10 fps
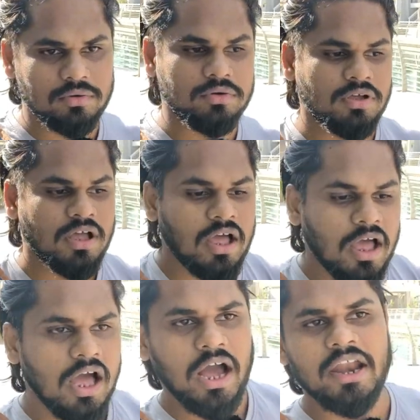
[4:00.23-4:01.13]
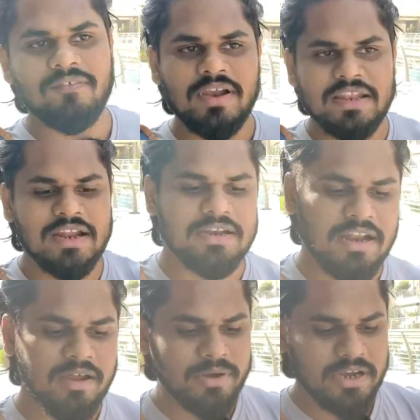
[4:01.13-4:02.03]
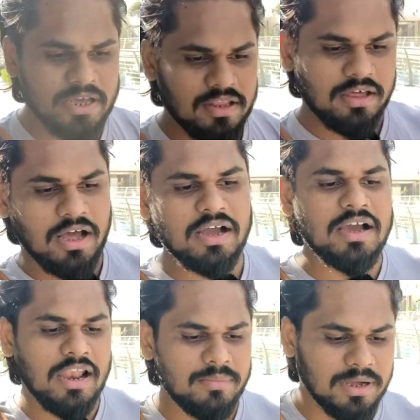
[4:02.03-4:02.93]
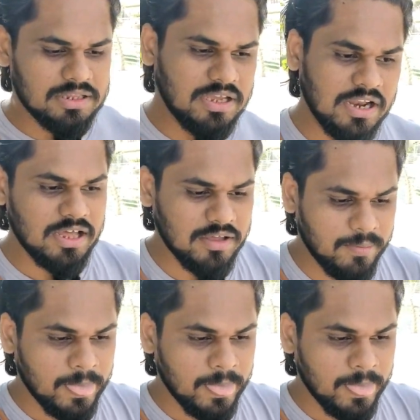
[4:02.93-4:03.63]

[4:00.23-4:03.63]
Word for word: இருக்கும் ஆனால் வெளிநாட்டிலலாம் அப்படி கிடையாது அங்கெல்லாம் பார்த்தீங்கன்னா